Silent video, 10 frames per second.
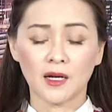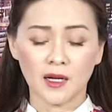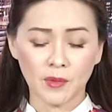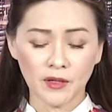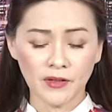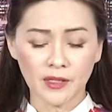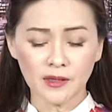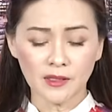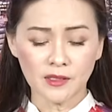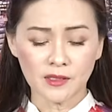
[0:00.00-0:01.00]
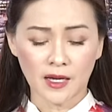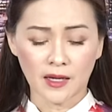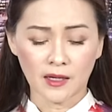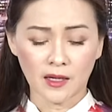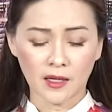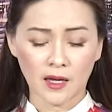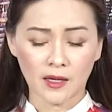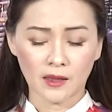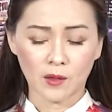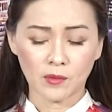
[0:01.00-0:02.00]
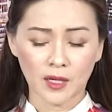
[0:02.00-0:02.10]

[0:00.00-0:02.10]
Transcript: là bởi vì cái tình trạng cái hệ thống